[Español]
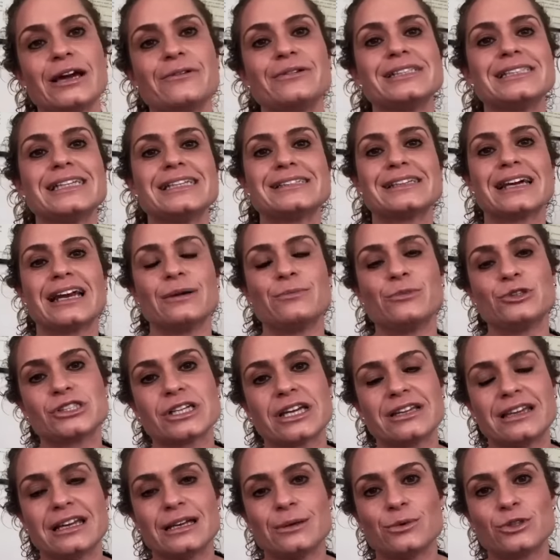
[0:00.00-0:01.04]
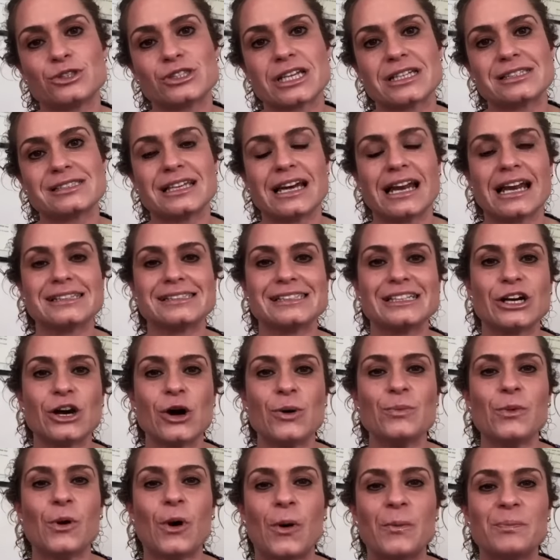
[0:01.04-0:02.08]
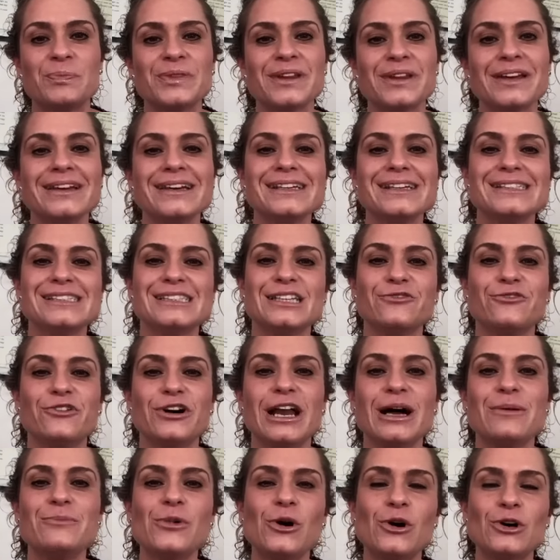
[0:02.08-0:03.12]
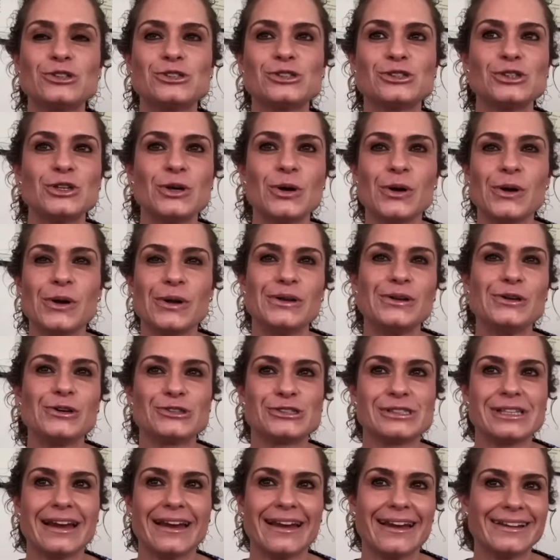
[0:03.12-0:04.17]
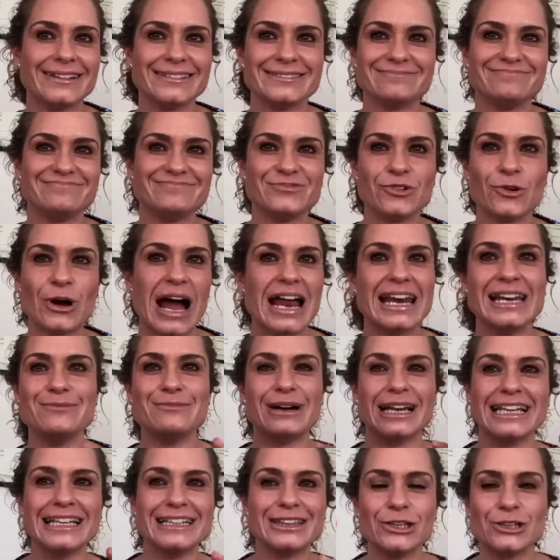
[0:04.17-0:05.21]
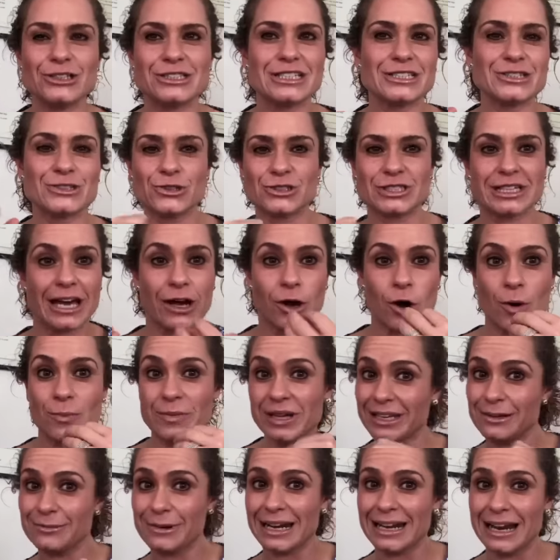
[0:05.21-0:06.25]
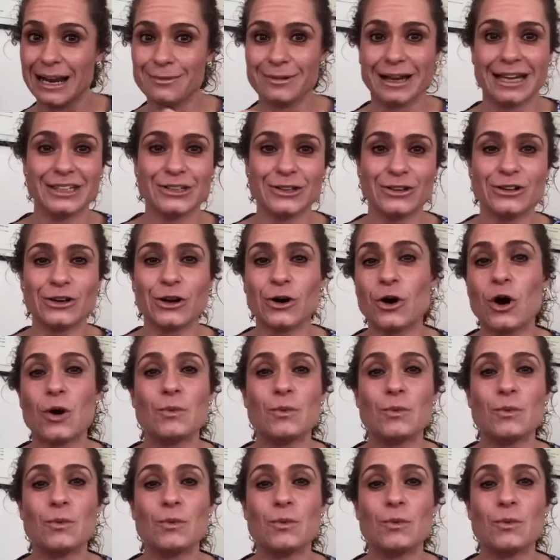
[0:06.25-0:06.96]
A veces creemos que tenemos que estar así como si fuéramos, no sé, animalitos de estos que comen y van al baño, ¿no?